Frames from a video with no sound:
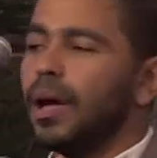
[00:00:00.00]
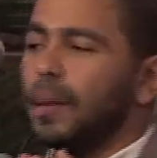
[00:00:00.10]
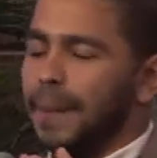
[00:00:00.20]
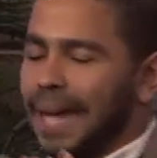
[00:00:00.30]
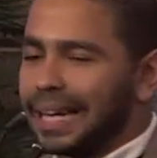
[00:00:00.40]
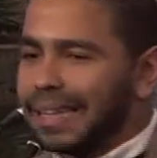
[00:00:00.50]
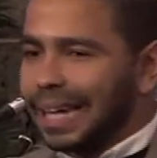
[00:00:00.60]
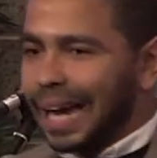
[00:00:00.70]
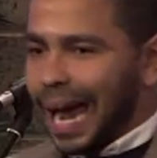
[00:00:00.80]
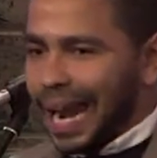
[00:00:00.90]

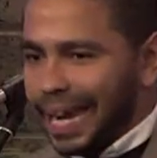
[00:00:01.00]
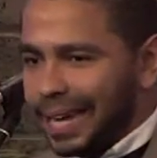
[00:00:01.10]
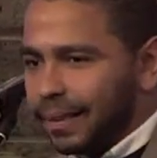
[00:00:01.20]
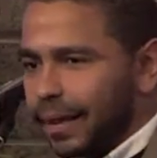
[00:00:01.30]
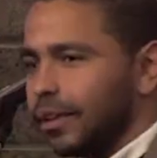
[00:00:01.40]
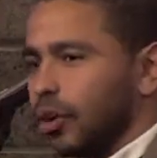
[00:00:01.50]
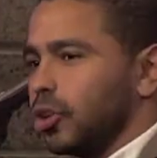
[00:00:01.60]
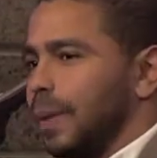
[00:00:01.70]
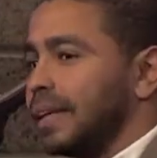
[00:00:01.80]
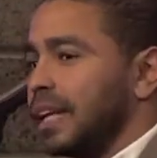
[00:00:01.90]
بياخدك على حته كده
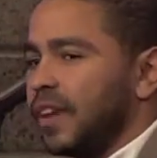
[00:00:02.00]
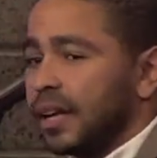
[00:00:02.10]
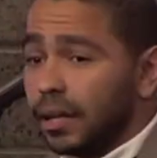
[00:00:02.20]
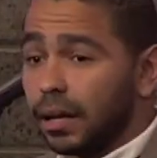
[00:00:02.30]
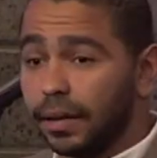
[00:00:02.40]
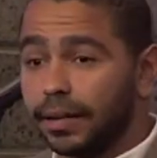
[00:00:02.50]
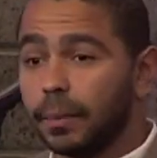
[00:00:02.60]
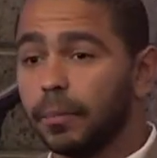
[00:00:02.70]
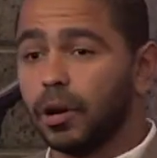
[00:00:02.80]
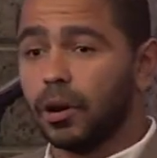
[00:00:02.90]
اوتوماتيكلي فيها تقدر تكتب
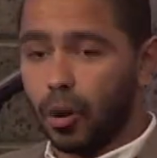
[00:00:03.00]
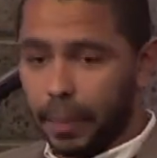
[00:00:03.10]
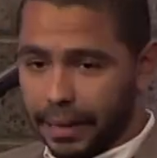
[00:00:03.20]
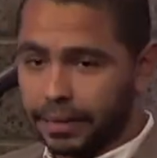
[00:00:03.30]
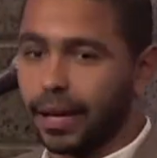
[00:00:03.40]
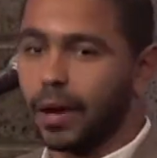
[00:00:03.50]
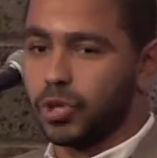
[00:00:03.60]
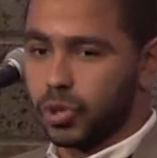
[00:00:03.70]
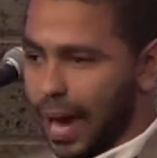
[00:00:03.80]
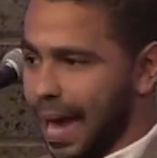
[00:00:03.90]
كومنت او
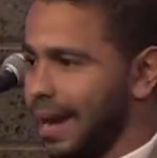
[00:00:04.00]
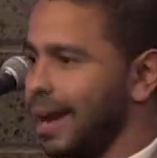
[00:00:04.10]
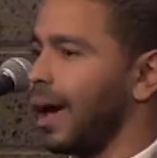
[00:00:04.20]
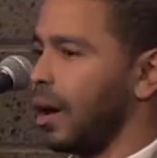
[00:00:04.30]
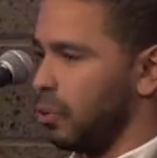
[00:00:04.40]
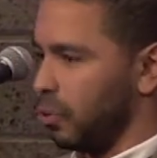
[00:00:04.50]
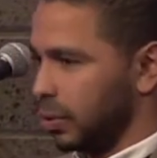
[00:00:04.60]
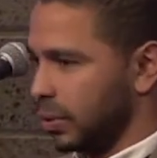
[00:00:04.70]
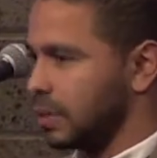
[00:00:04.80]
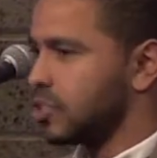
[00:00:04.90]
سؤال او
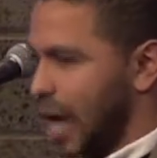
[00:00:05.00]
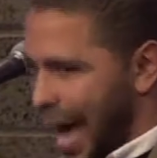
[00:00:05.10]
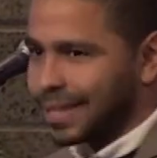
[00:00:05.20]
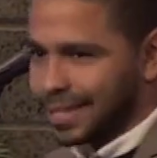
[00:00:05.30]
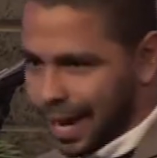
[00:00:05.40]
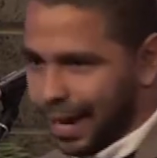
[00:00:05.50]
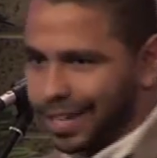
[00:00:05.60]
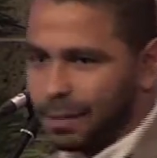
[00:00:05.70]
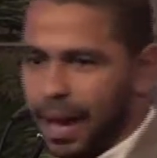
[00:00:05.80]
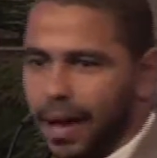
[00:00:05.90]
تشات
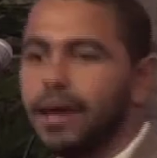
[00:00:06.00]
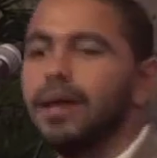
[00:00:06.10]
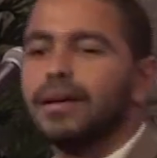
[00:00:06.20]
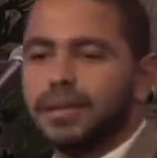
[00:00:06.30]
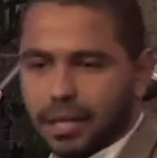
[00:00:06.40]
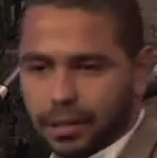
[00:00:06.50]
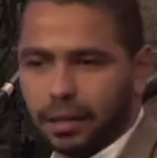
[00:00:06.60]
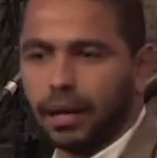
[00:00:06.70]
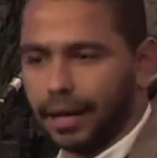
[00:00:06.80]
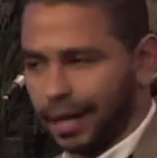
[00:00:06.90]
يعني مع
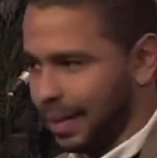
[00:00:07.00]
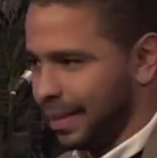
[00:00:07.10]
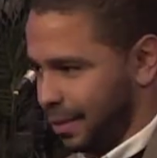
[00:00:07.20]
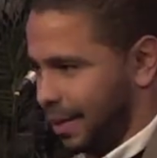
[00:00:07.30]
صديقك اللي بي...